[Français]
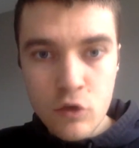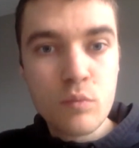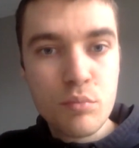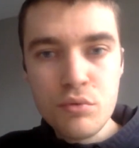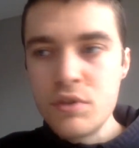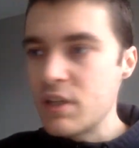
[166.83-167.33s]
le
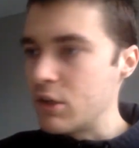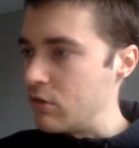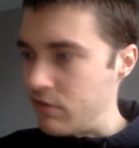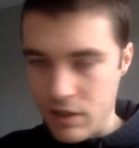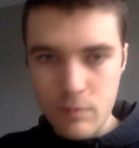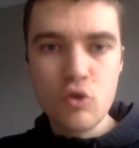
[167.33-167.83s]
but, c'est que
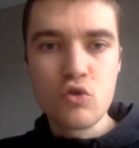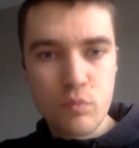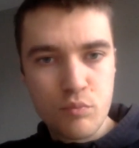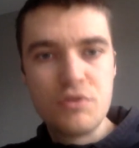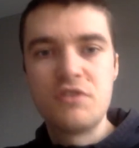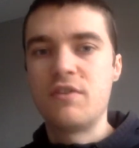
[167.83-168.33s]
vraiment je
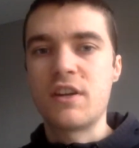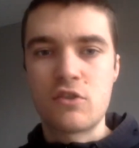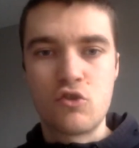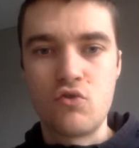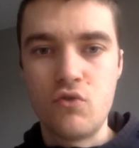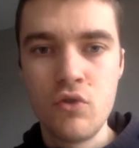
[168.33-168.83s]
puisse faire ce
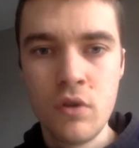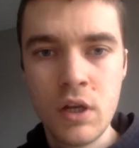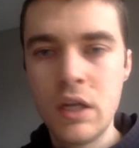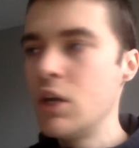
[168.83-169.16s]
que je veux